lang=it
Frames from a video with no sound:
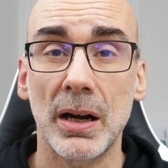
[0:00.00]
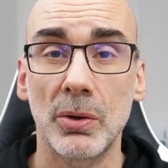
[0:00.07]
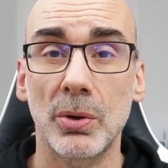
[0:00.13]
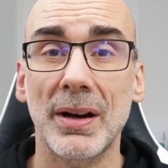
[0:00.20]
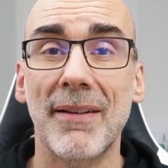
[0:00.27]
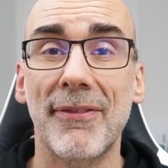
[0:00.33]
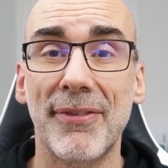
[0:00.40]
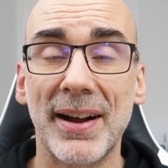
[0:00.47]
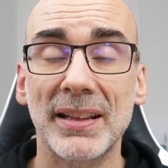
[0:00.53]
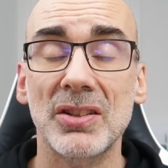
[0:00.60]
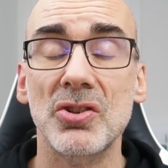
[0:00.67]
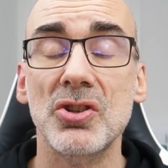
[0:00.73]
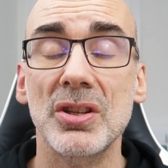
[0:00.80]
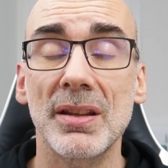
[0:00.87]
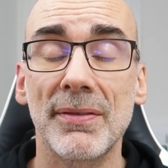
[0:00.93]
allora
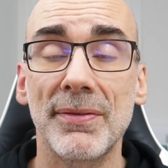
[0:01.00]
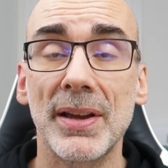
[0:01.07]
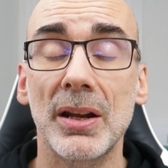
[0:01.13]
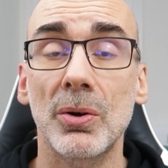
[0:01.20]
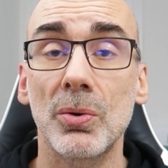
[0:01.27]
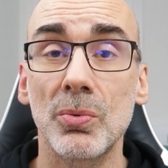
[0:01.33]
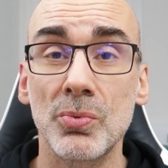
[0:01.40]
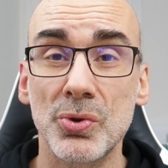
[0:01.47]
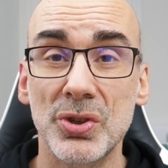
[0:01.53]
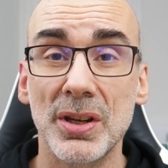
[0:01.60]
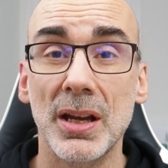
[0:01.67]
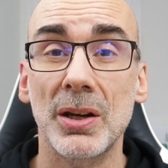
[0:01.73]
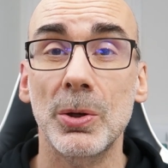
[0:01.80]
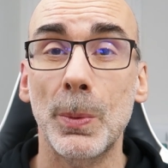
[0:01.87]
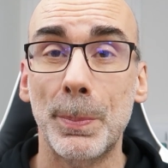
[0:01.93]
fateci davvero un
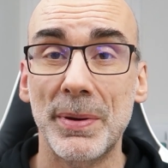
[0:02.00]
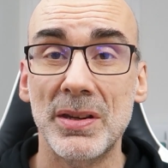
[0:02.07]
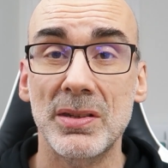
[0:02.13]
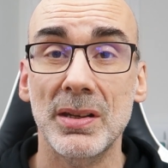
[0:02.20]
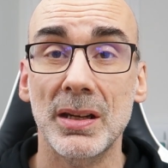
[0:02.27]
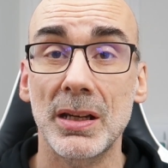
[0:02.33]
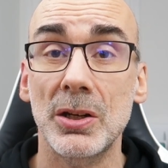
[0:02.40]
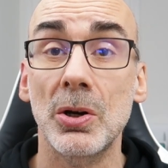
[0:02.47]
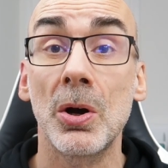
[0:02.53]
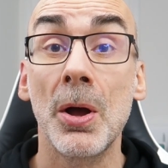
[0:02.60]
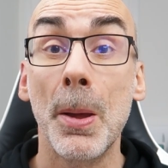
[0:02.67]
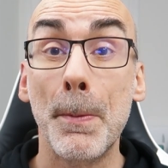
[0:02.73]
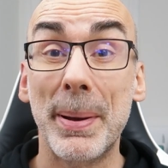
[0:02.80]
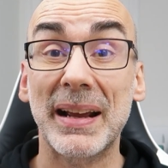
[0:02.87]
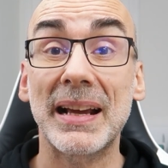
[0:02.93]
serio pensierino
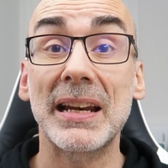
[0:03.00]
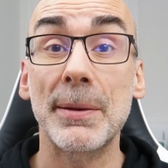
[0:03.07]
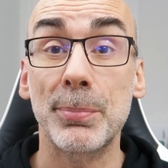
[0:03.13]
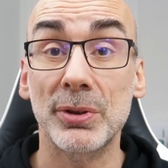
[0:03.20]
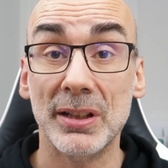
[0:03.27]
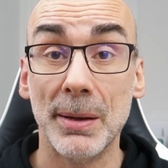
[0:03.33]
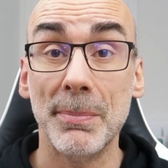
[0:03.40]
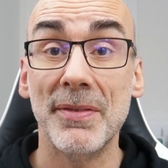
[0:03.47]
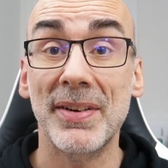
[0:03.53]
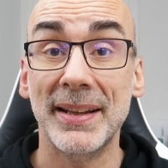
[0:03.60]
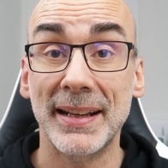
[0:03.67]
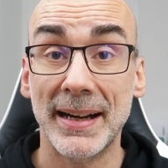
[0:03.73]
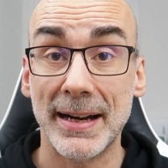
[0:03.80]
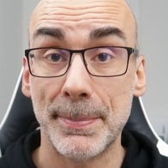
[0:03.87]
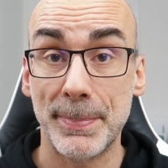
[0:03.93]
perché ne potrebbe
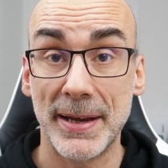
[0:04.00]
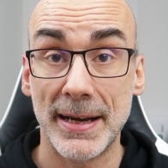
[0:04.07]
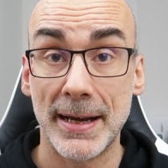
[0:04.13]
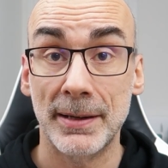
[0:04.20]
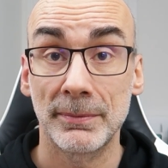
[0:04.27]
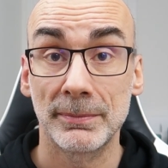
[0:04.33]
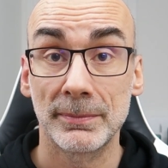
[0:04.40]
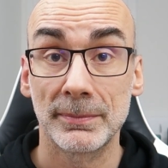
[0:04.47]
valere la pena.